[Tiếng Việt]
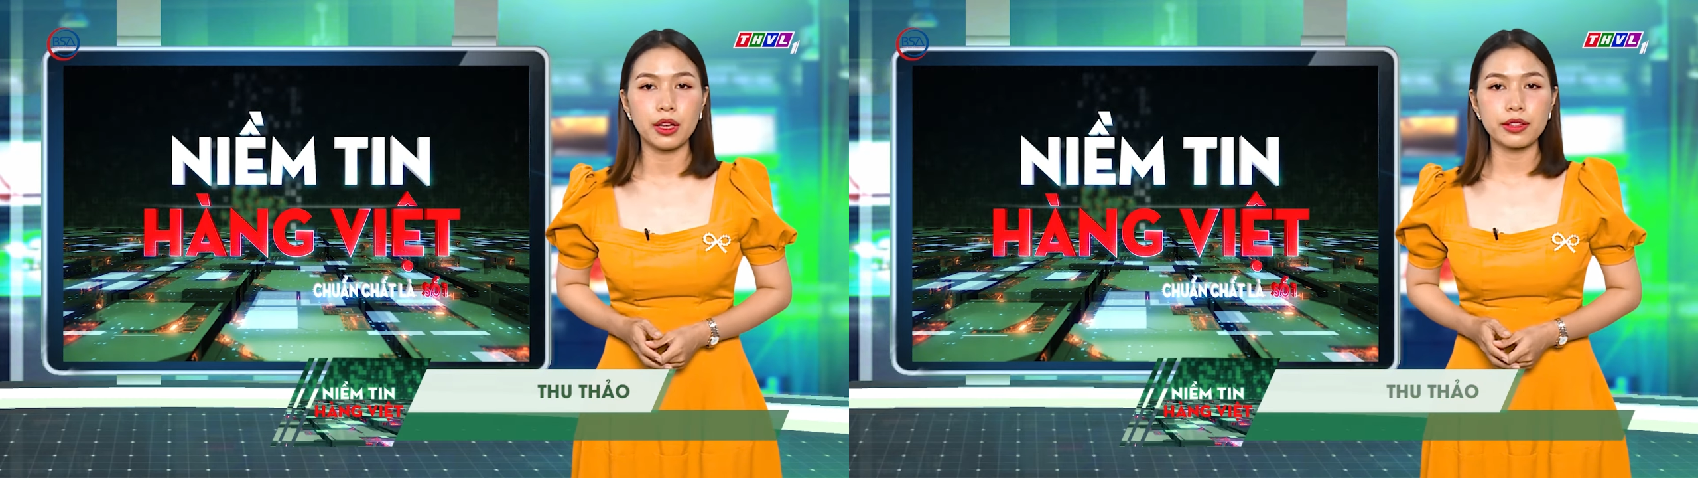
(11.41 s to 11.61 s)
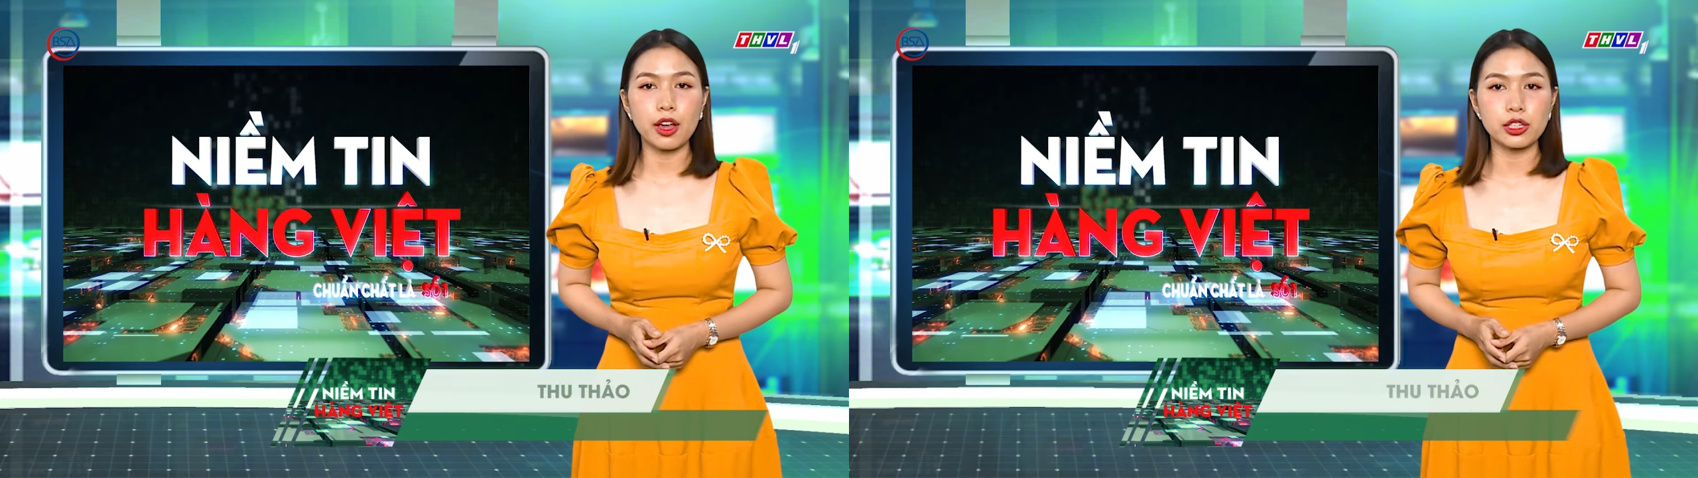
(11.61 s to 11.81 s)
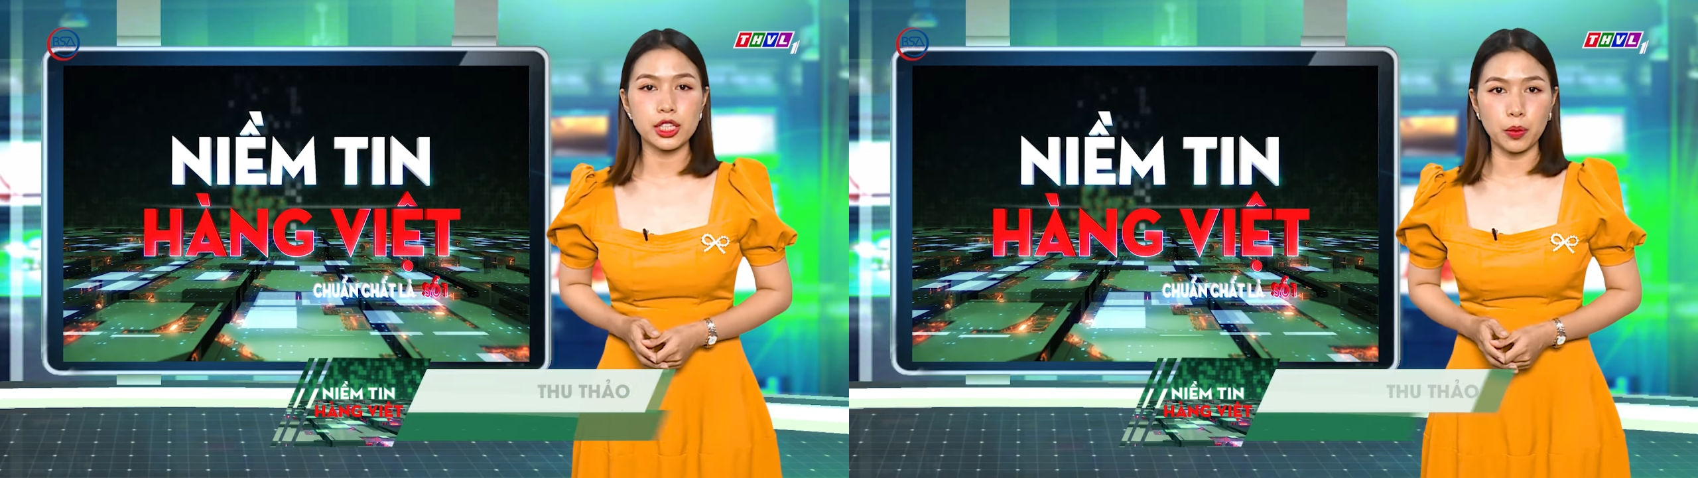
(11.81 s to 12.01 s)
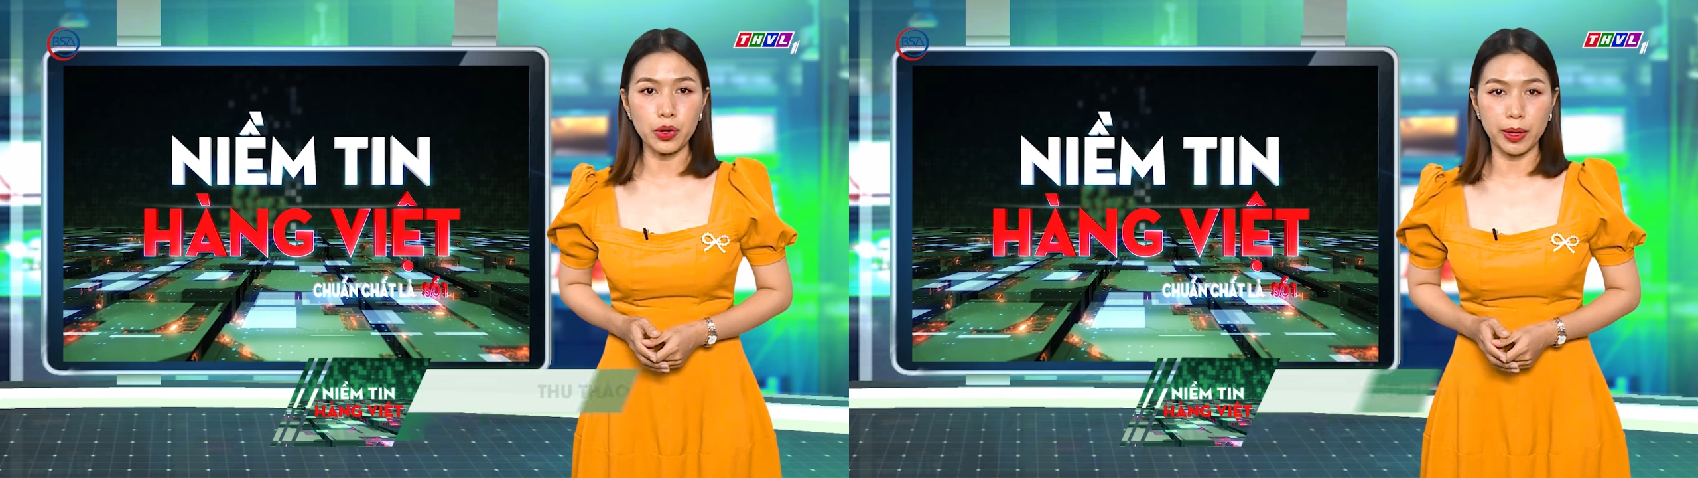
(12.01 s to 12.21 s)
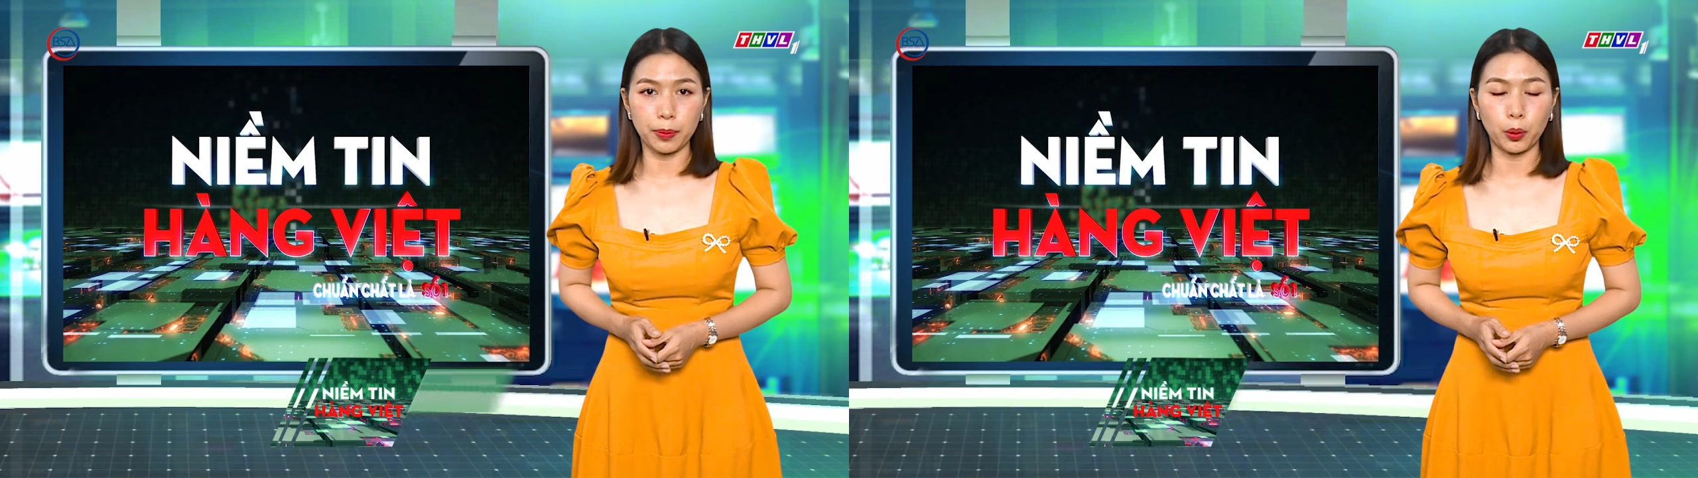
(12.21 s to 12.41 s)
do 6
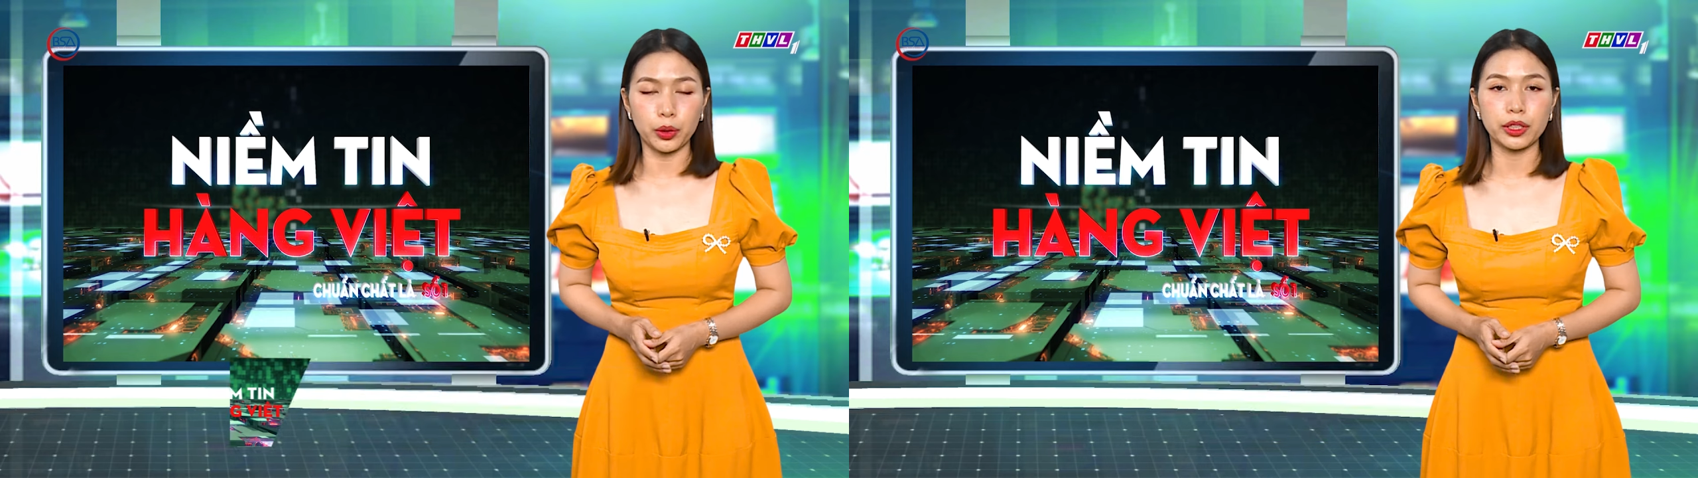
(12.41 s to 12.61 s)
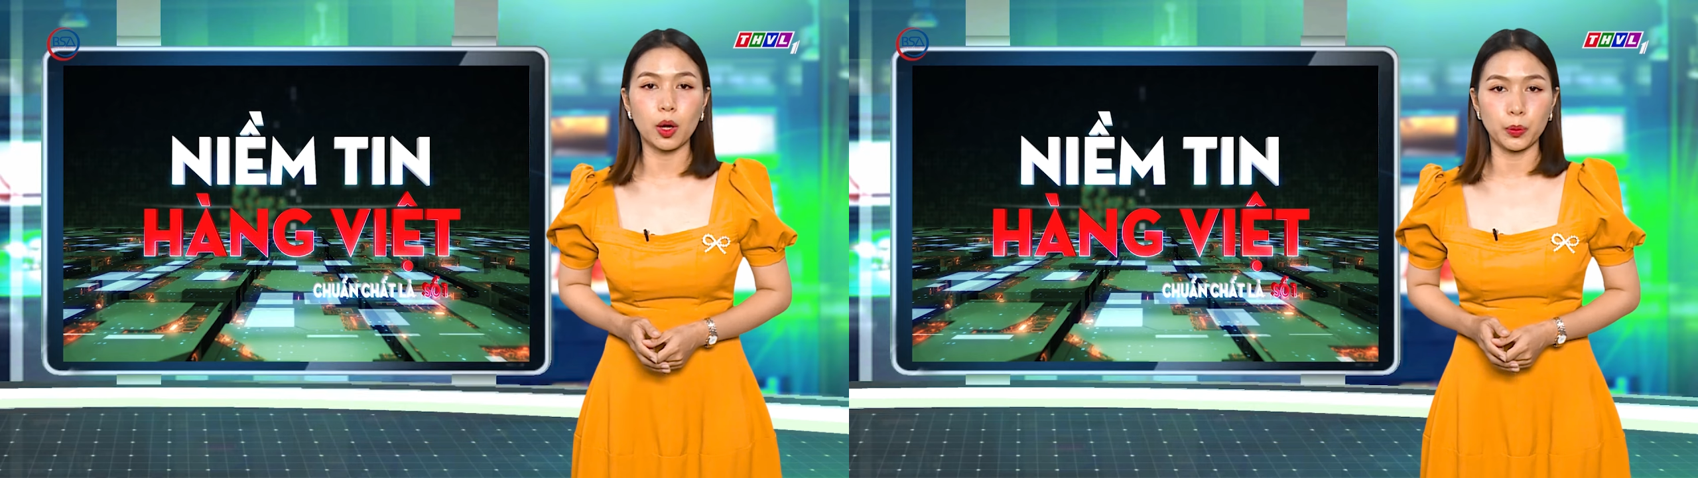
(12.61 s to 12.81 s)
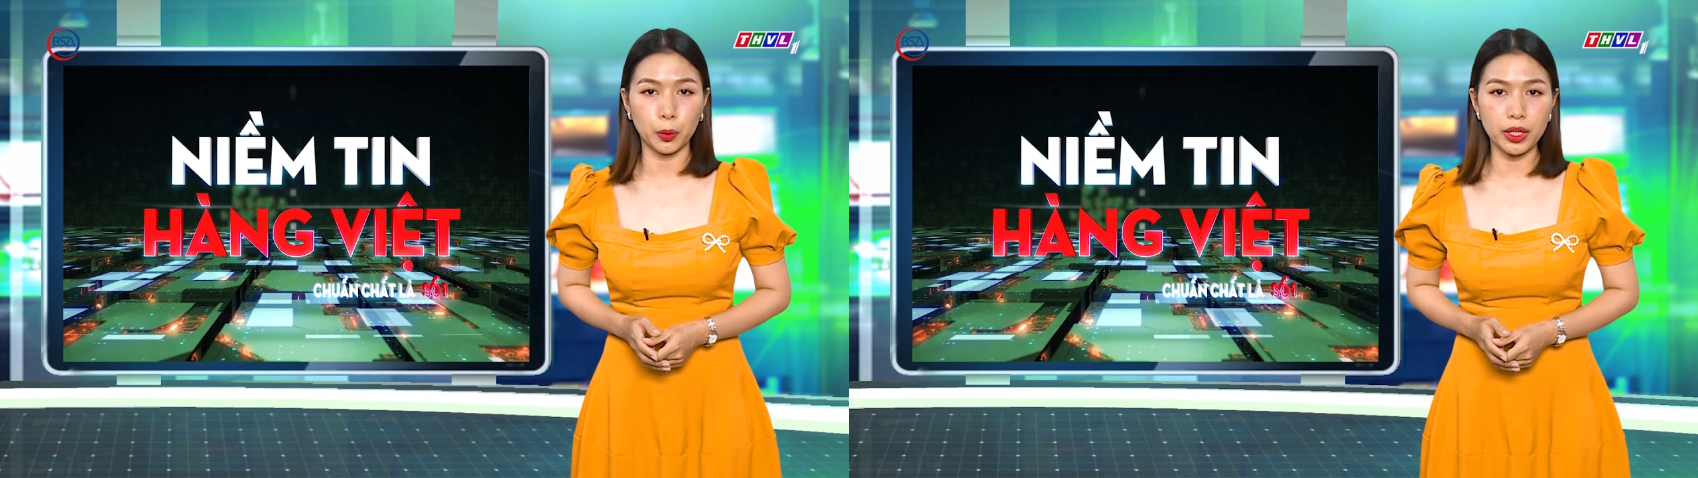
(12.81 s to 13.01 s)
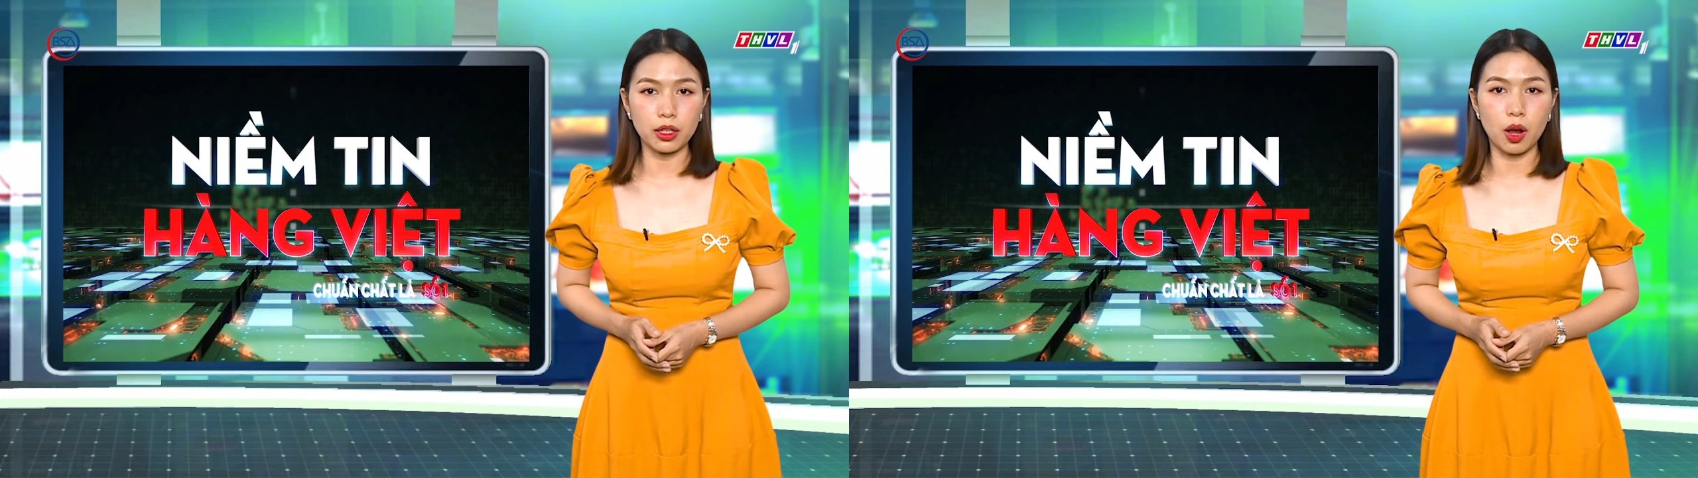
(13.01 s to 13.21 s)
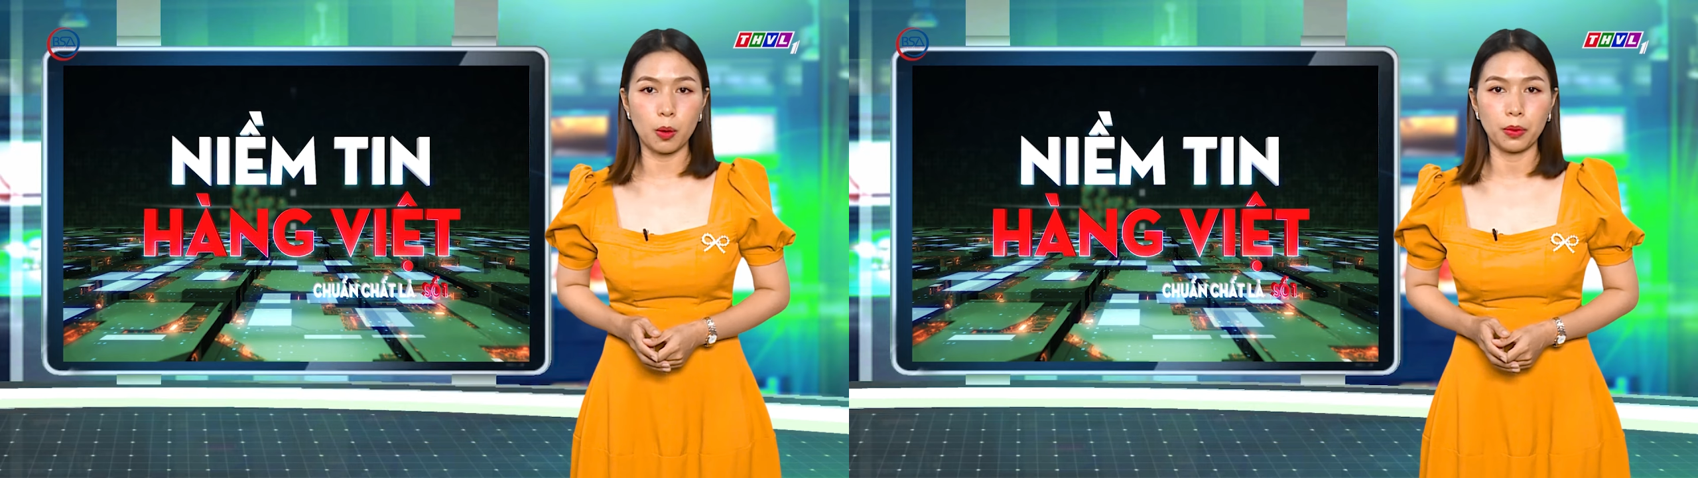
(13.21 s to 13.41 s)
hiệp hội đồng tổ
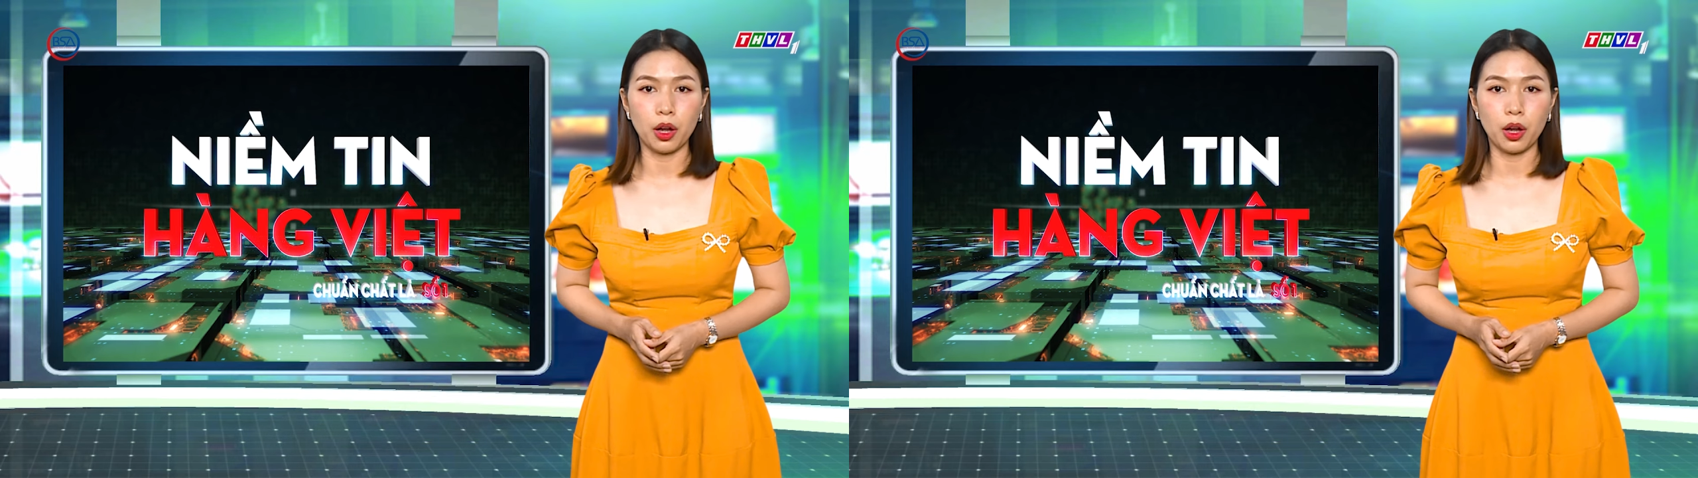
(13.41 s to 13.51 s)
chức gồm